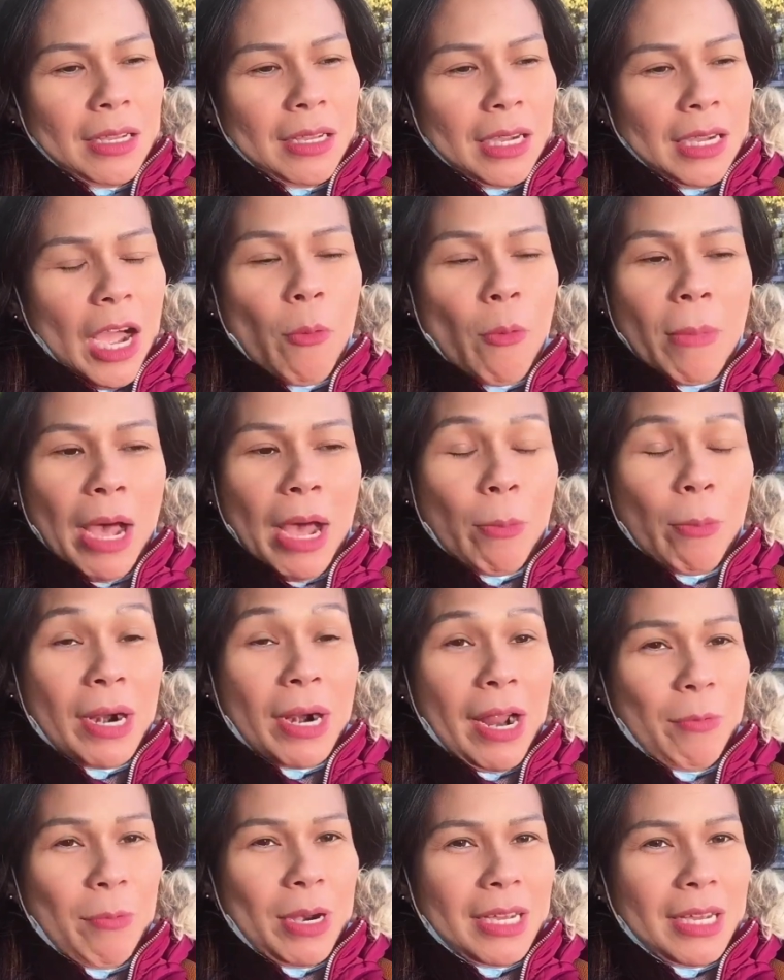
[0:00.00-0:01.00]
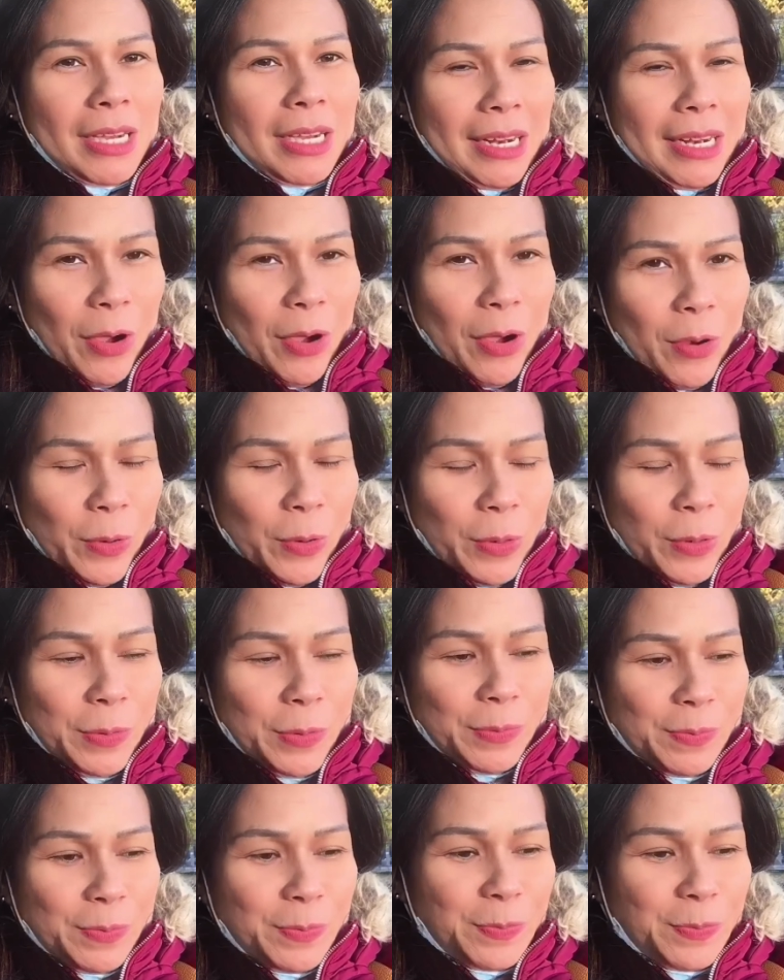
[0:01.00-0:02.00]
เขามาวันนั้นวันเกิดเขา
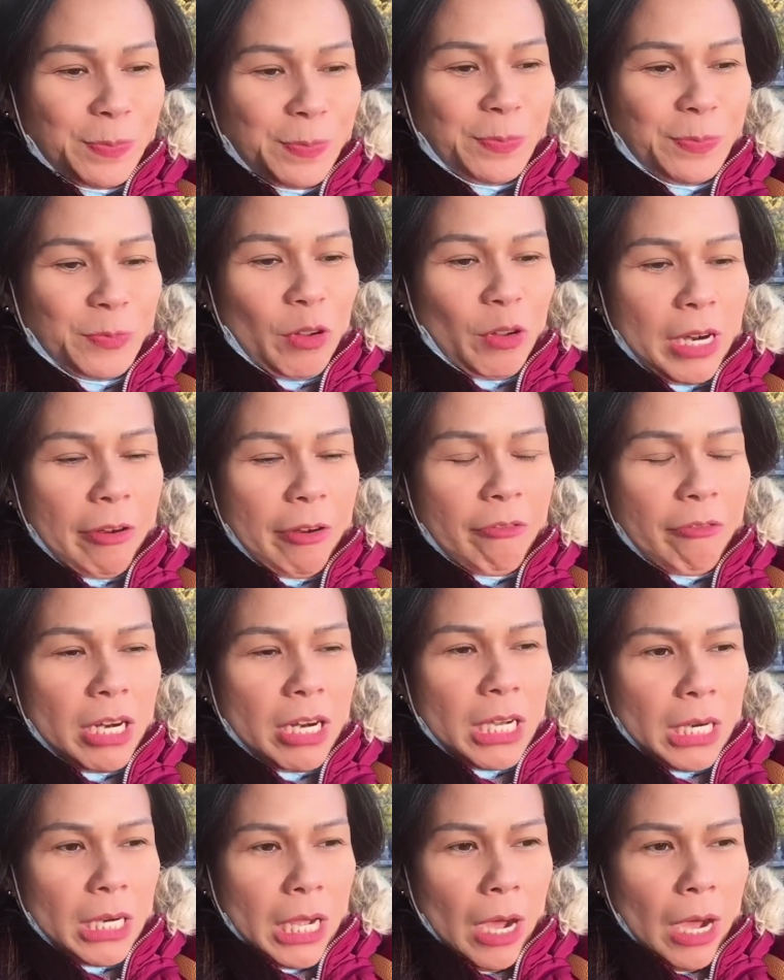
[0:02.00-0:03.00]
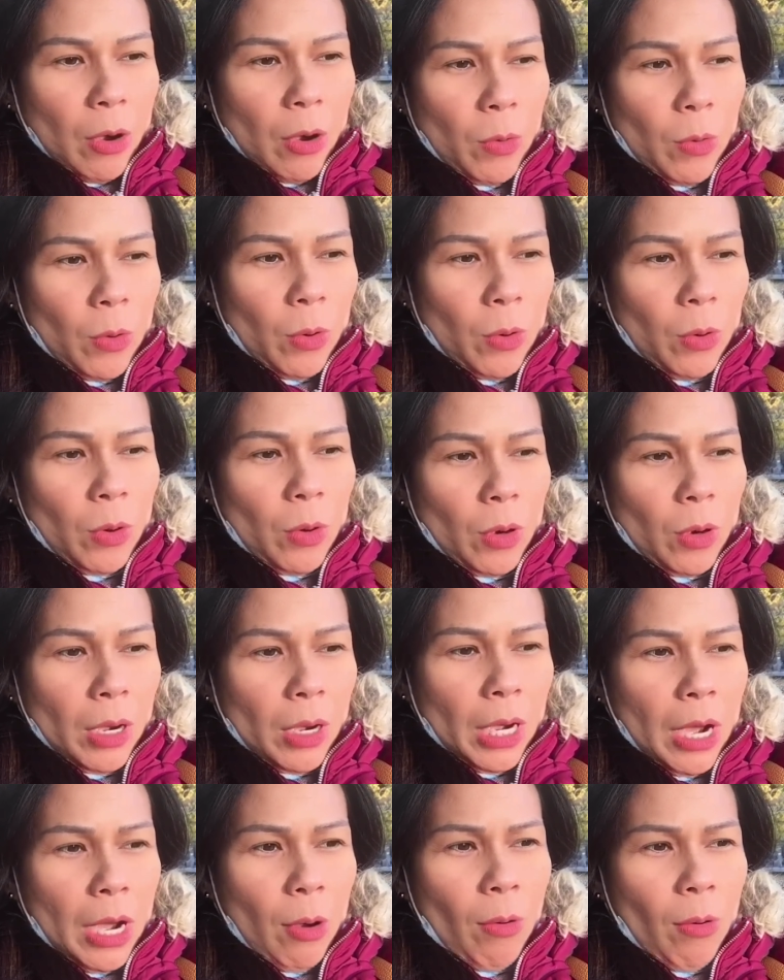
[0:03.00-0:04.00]
วันนั้นวันเกิดเขา
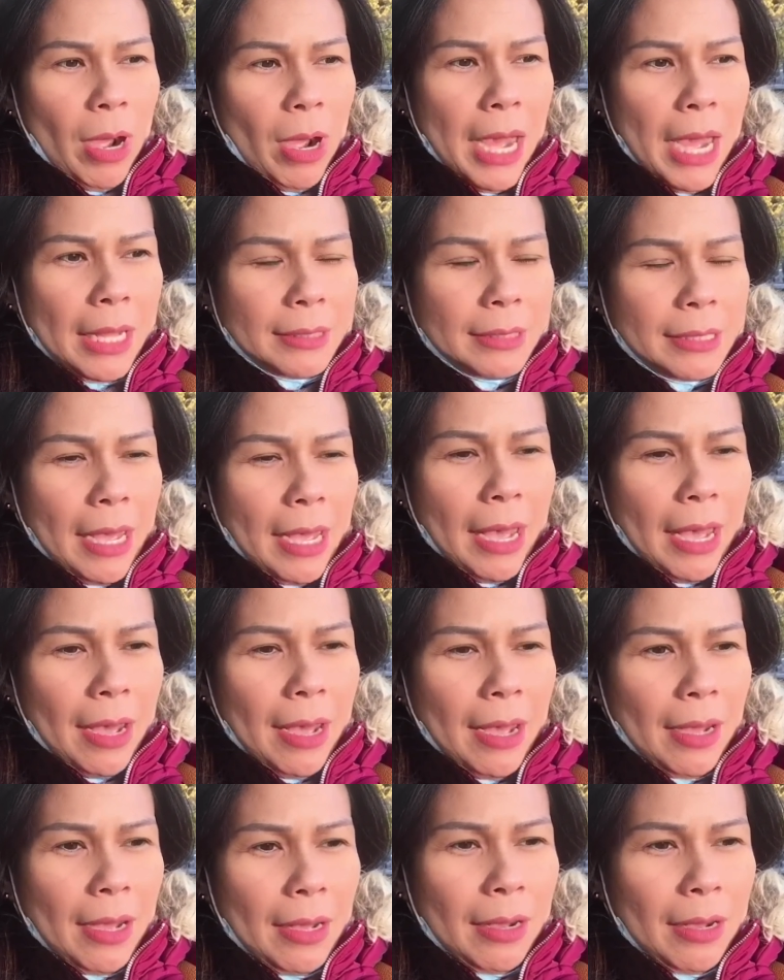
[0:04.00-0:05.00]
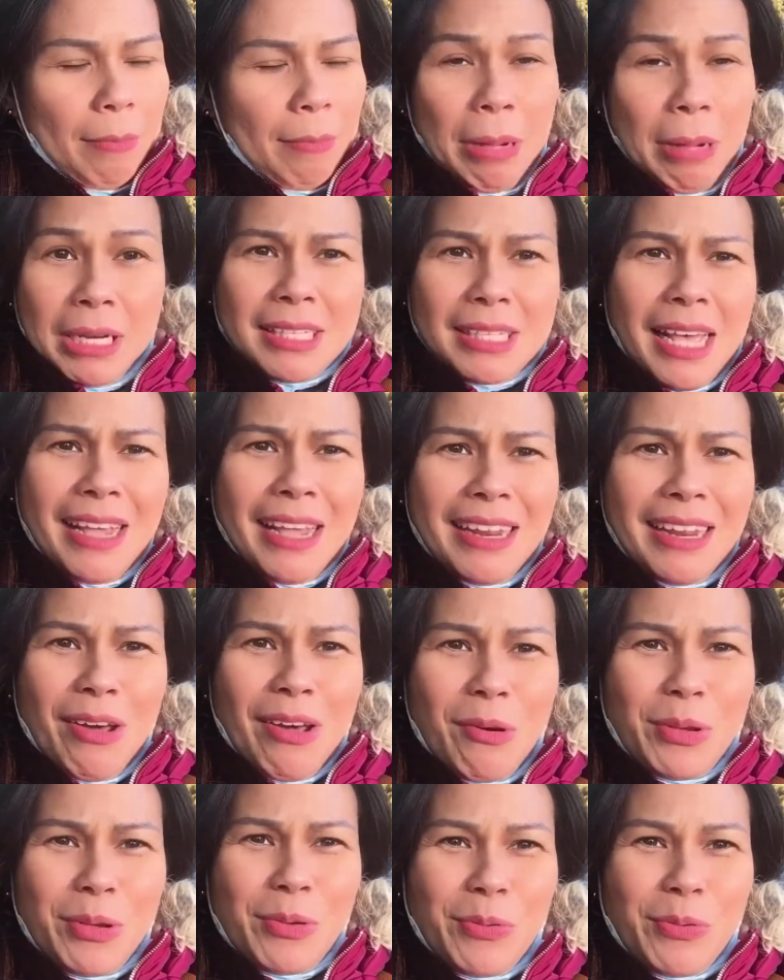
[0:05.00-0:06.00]
เขาอาจจะมันไส้เรา
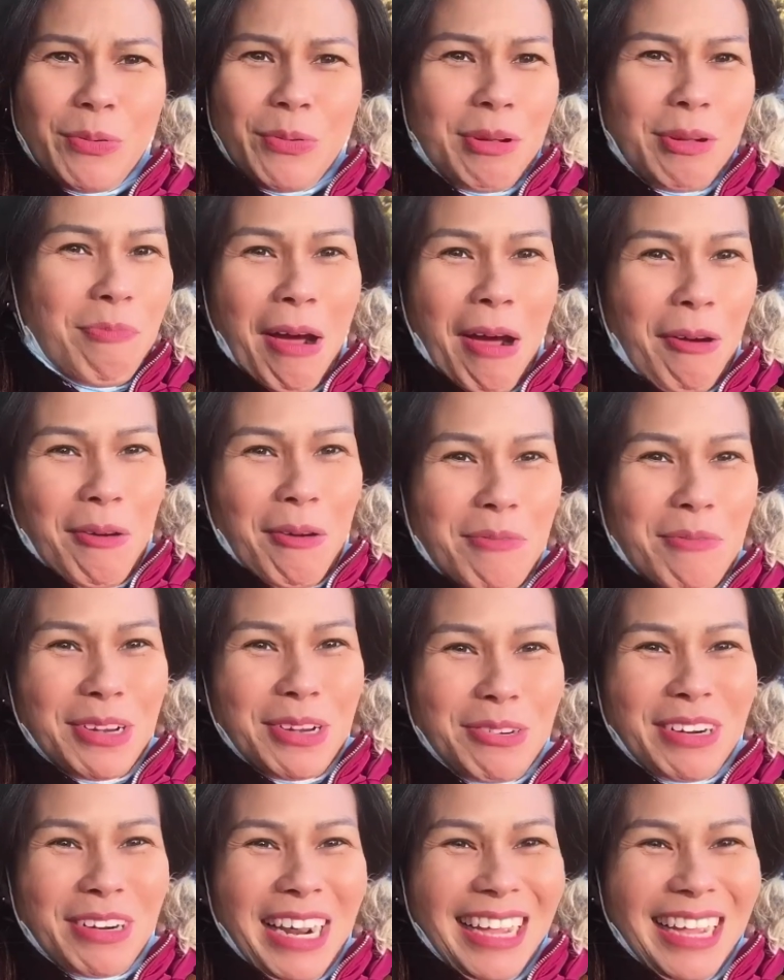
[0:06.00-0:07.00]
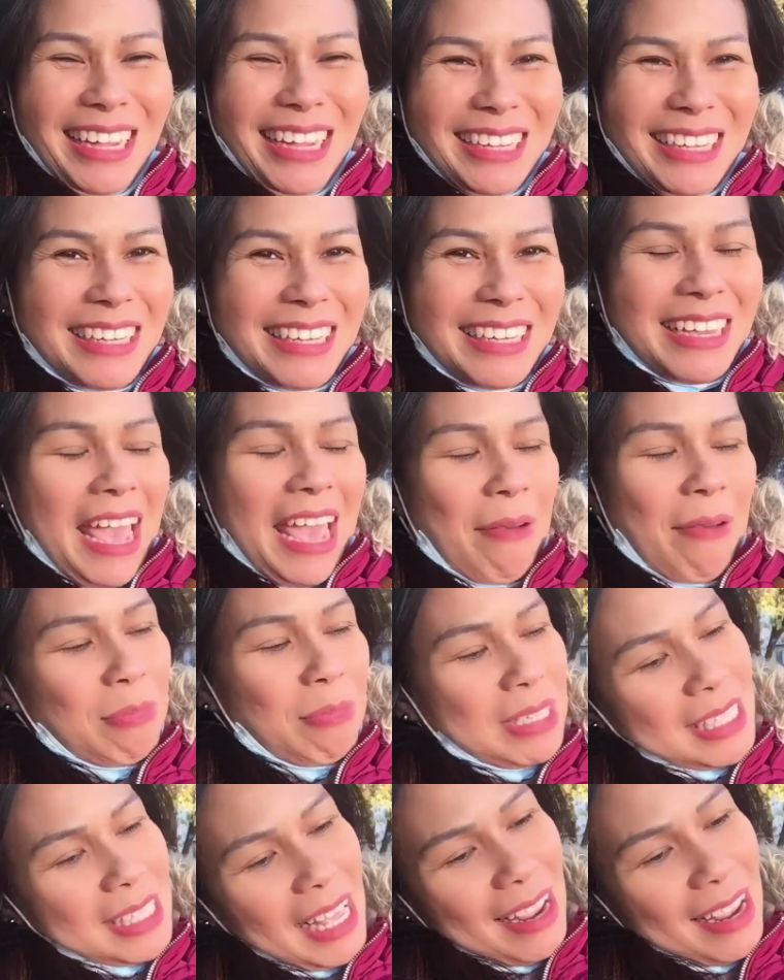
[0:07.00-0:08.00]
อยู่ หรือเปล่าก็ไม่รู้นะเออ แอบ
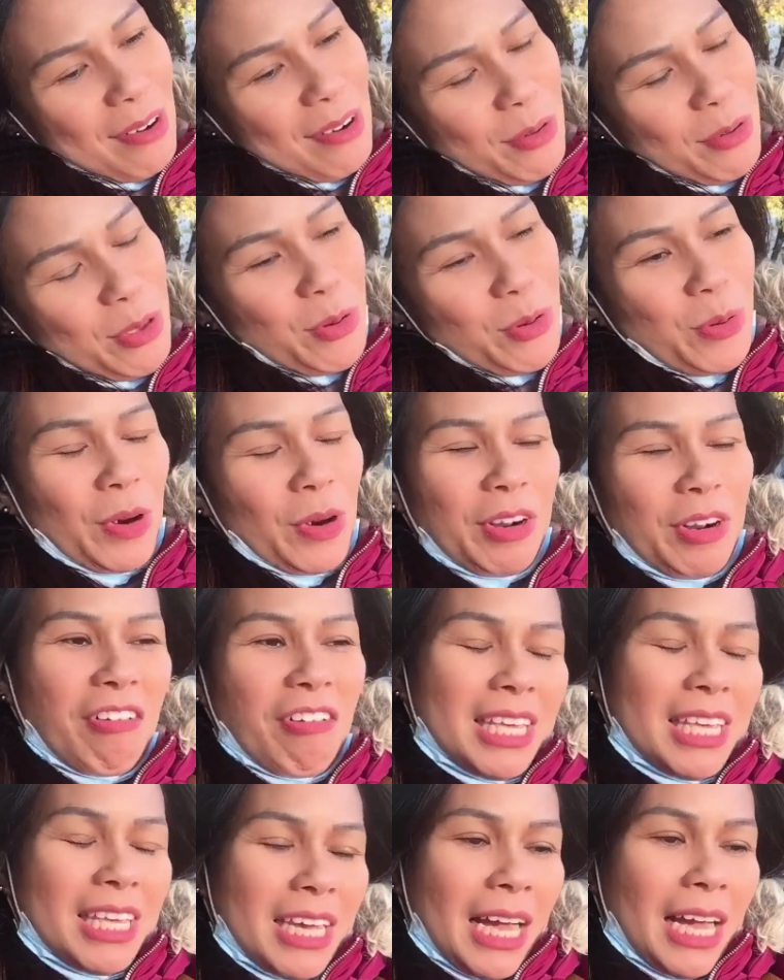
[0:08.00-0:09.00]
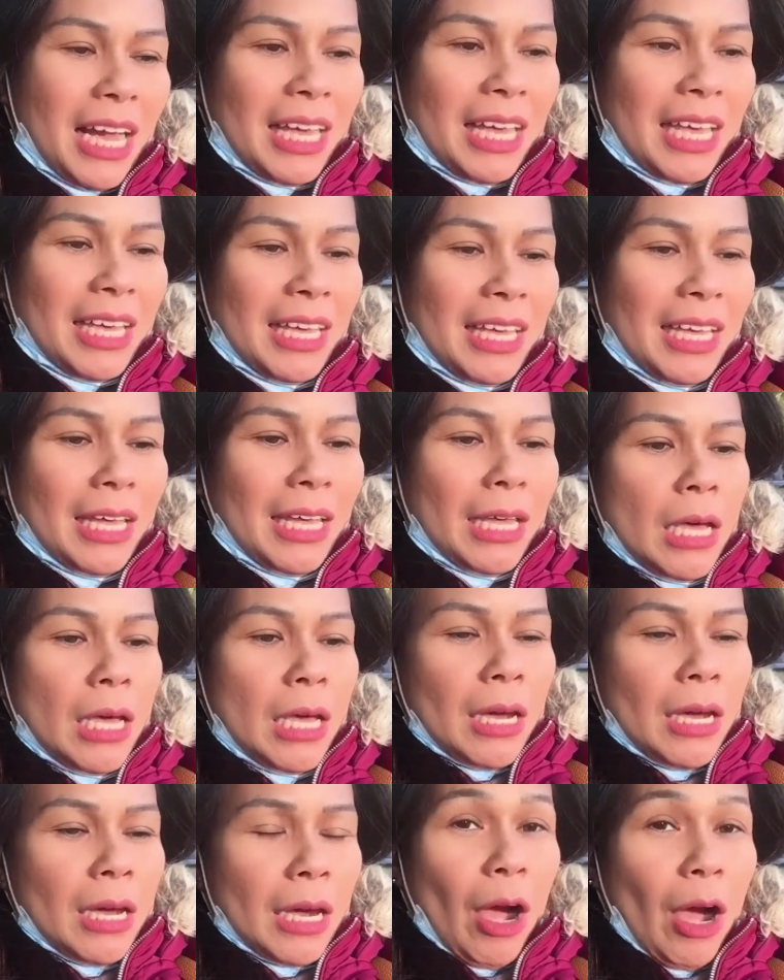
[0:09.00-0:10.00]
มันไส้เราอยู่หรือว่ายังไง
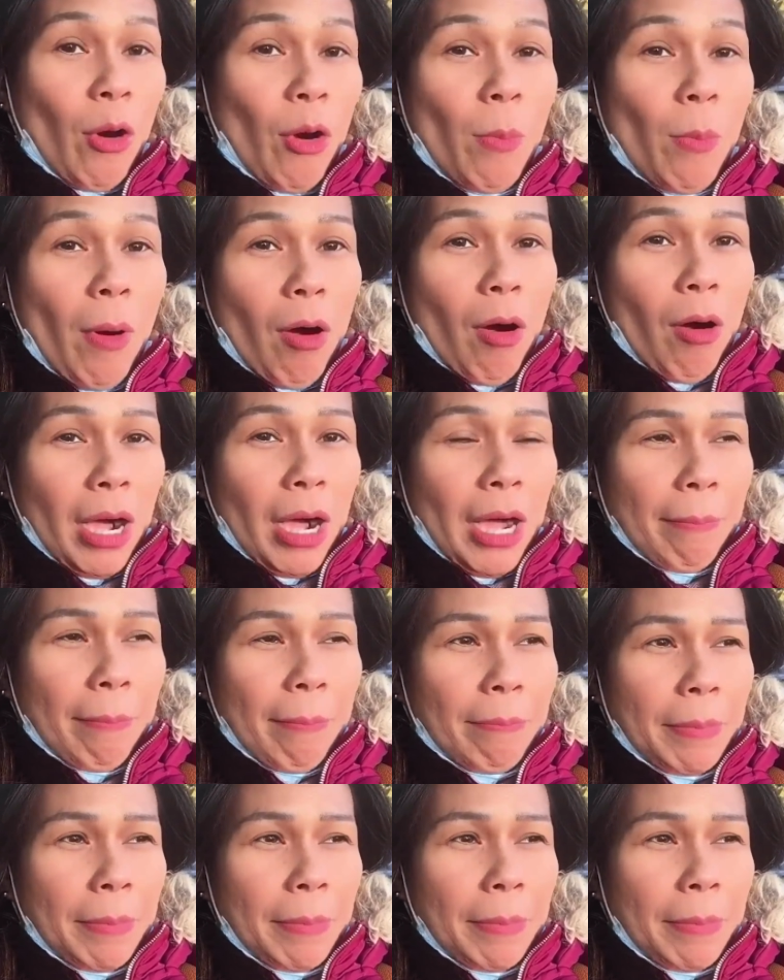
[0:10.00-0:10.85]
เขาบอกกับ